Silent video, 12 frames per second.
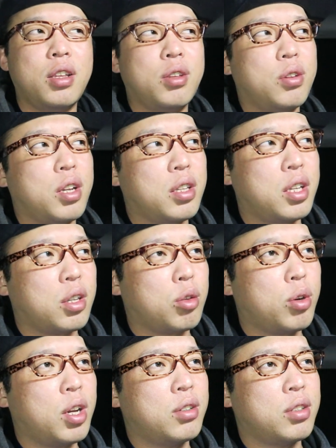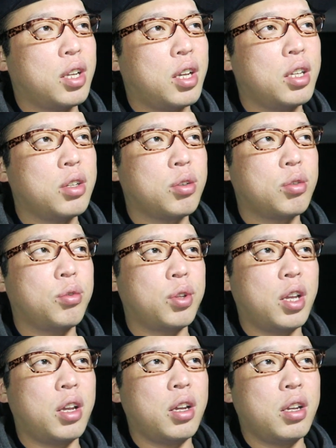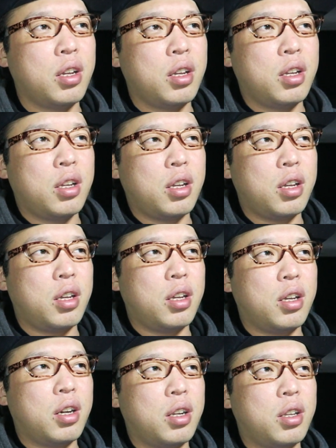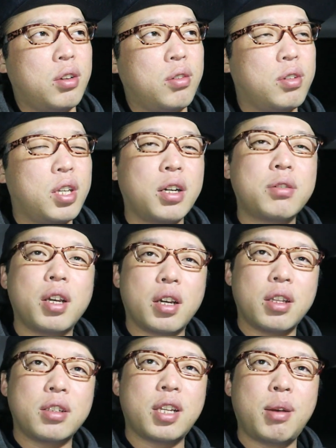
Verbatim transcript: あれ、だってトライアルでいっこで、えー、あれよんひゃくえんかな。